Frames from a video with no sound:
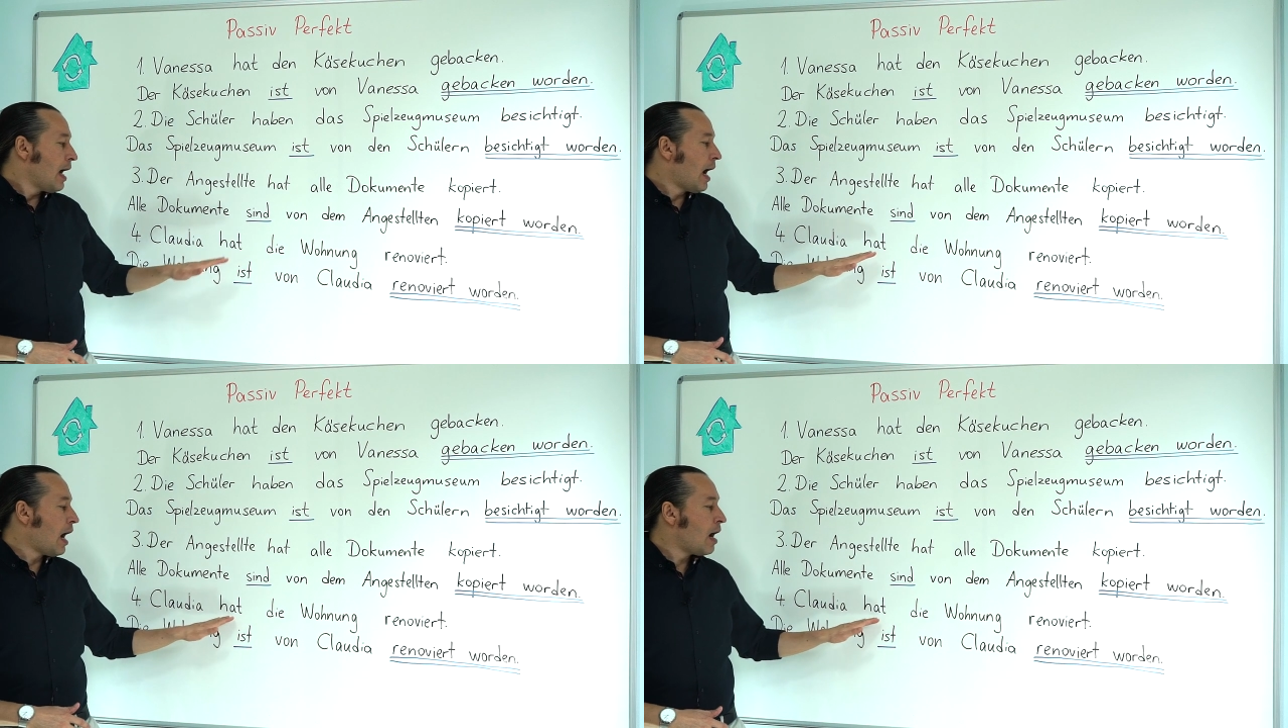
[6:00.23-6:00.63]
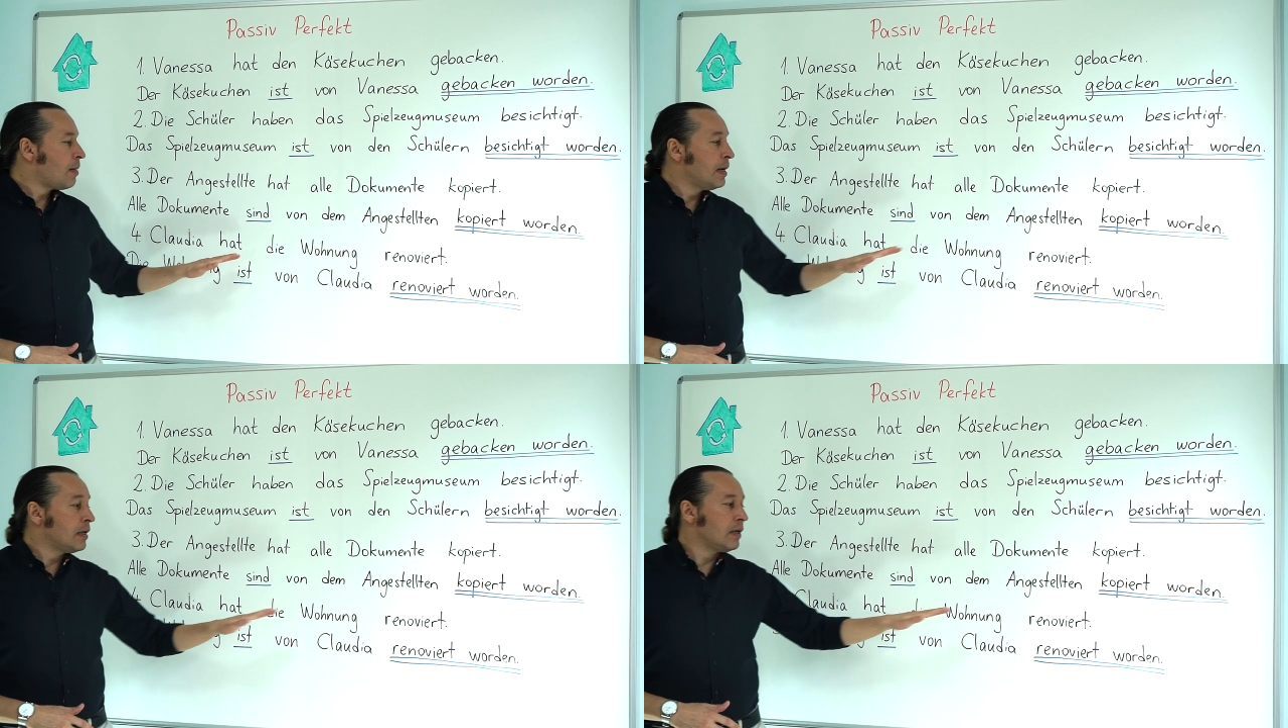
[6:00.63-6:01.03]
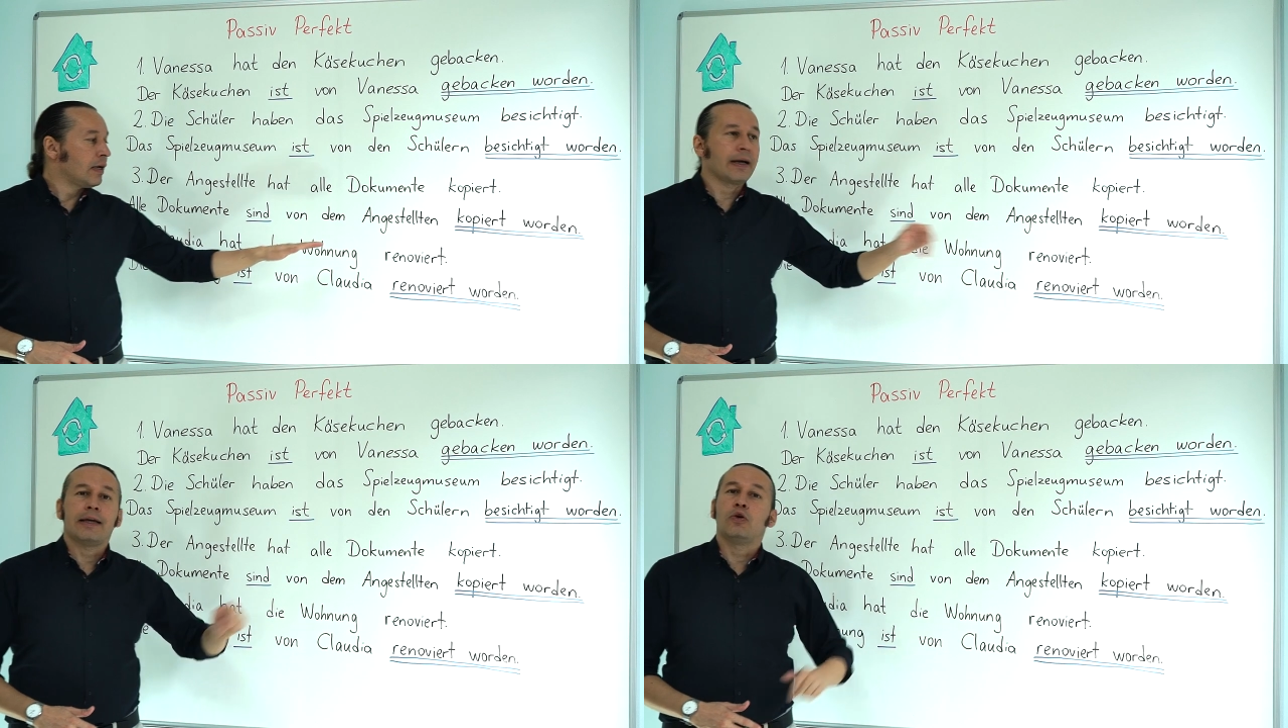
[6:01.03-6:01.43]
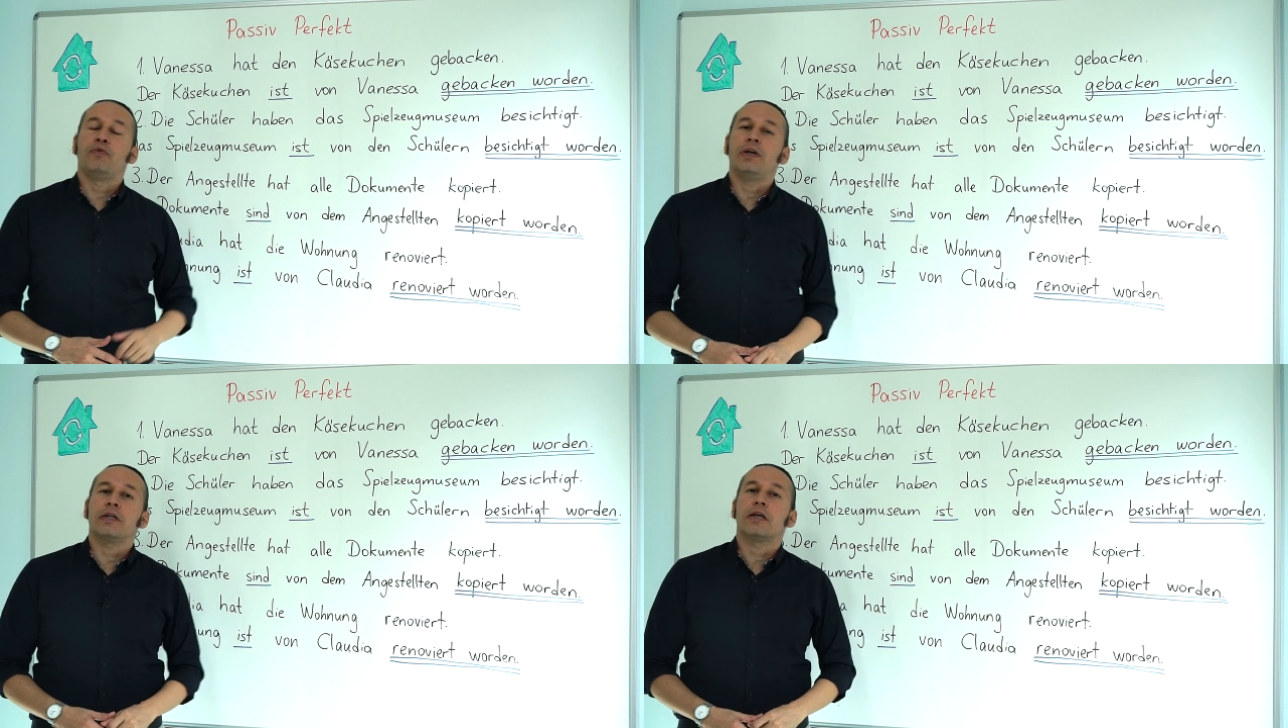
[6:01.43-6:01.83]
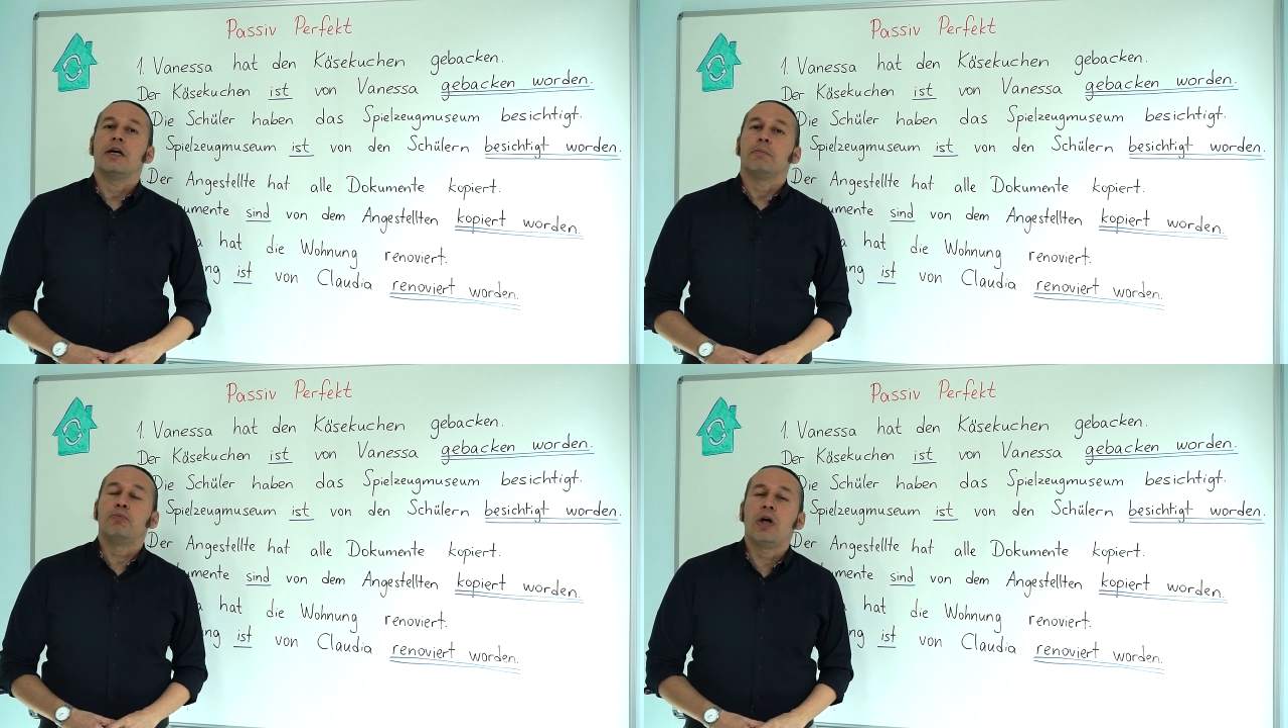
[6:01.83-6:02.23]
Haben renoviert
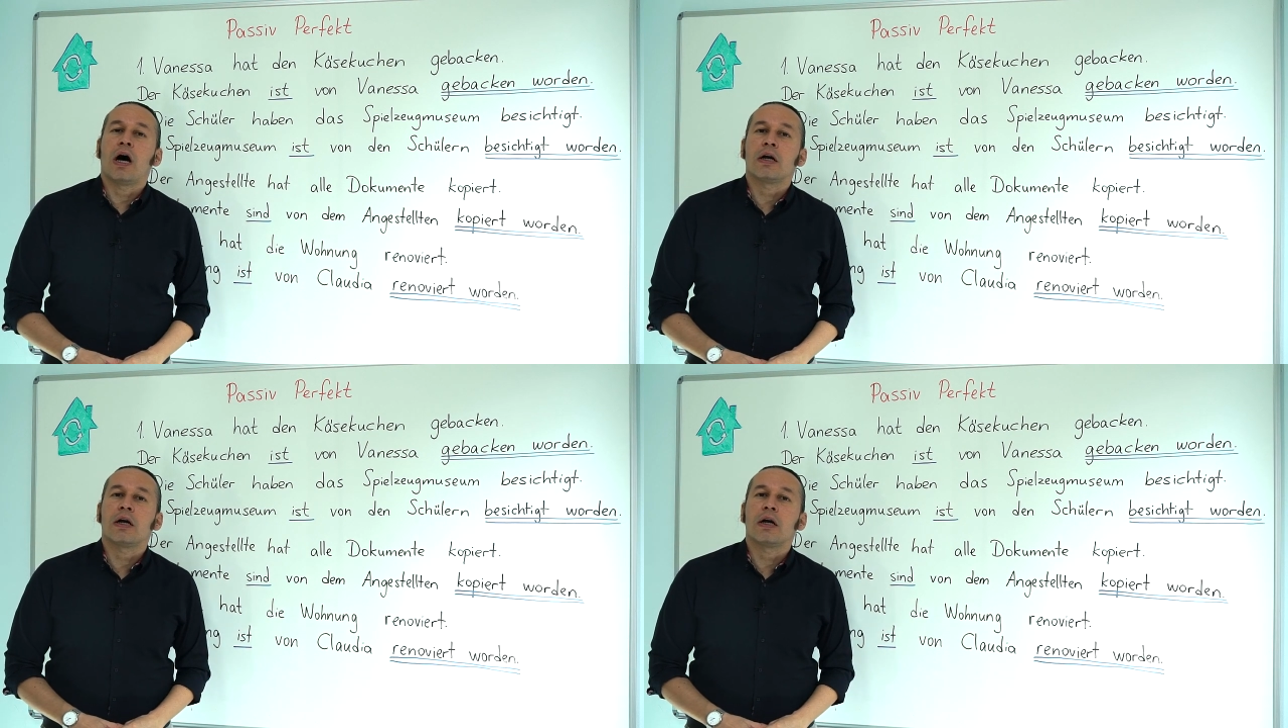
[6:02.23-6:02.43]
bu da